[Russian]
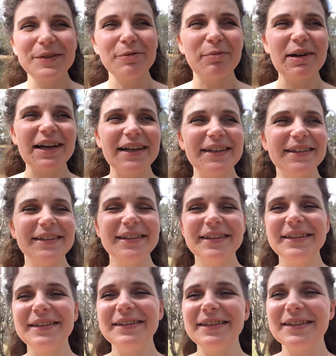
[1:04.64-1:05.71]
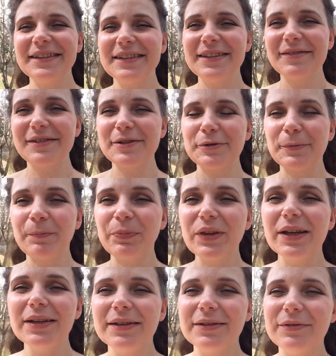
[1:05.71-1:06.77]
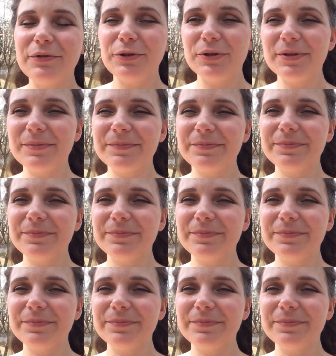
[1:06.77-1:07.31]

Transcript: но пока некогда все. Вот.